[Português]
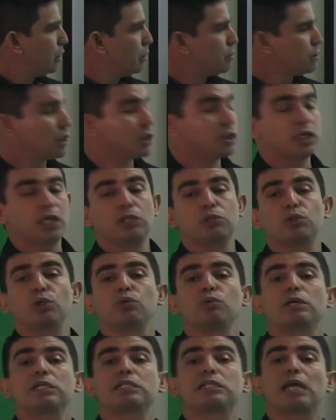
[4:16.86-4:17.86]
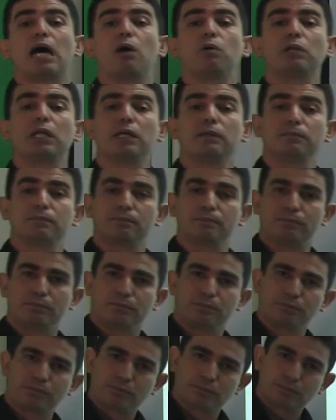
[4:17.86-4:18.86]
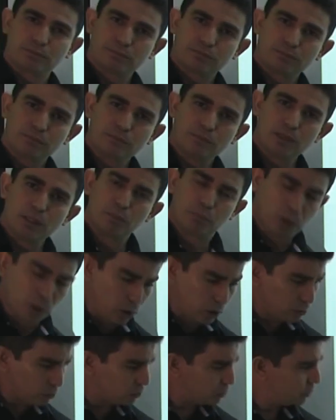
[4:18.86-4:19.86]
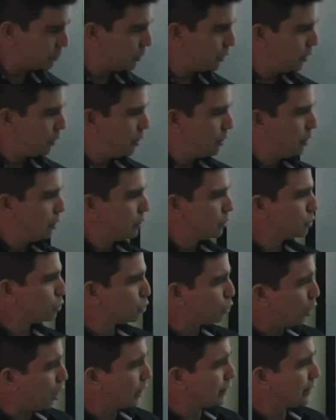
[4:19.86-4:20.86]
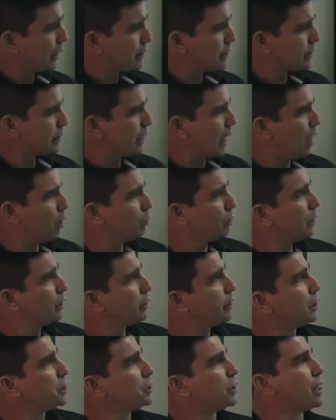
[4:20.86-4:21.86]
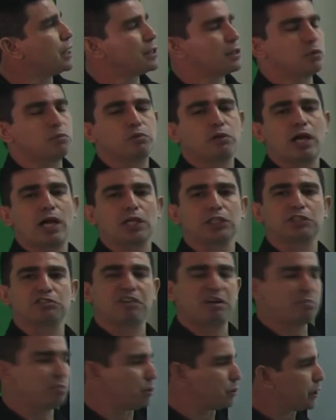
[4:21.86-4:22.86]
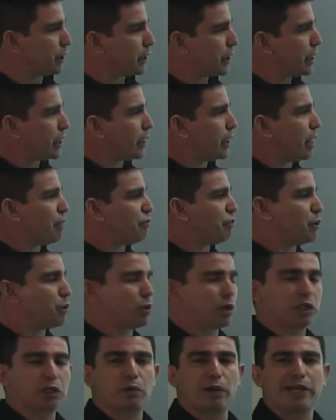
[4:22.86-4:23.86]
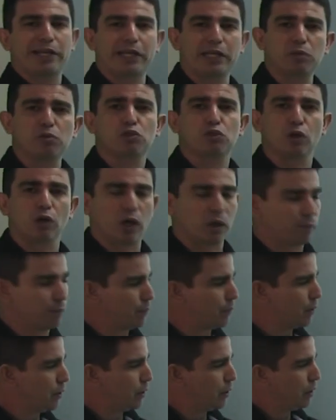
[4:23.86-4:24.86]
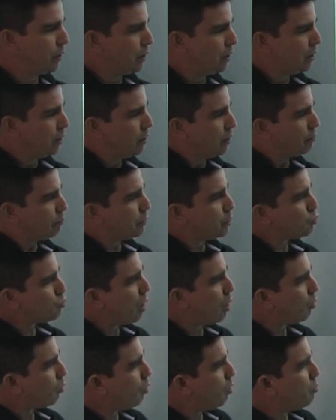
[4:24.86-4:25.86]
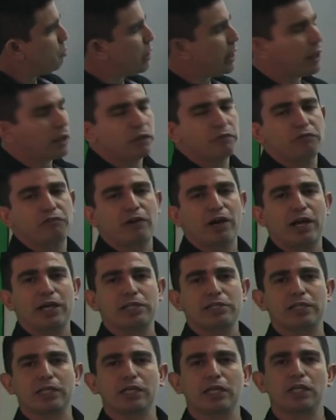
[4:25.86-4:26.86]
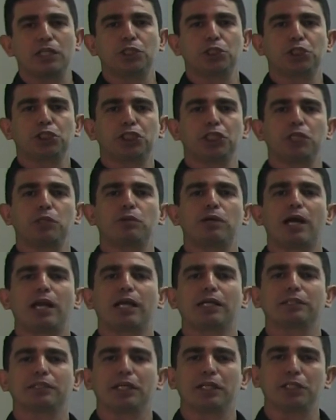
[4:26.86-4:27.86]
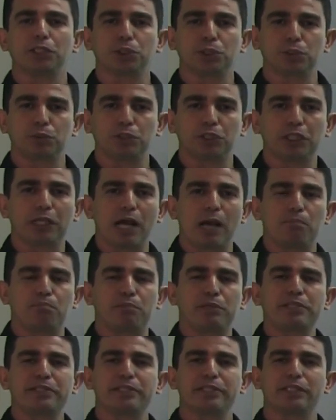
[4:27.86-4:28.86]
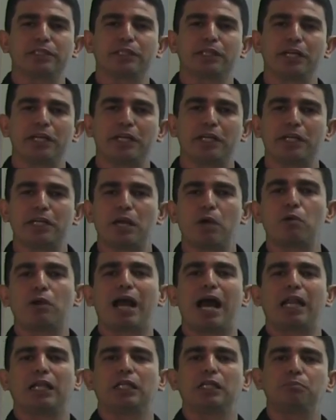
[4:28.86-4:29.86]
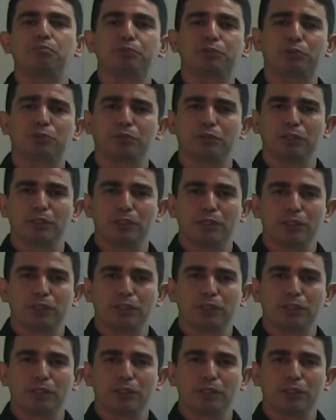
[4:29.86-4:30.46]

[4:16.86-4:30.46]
você já entrou numa sauna? Pronto. Toda sauna tem extração por arrasto de vapor, tá? que é a figura que o Enem usou. Pessoal, como é que faz aquele cheiro característico de capim cidreira e eucalipto,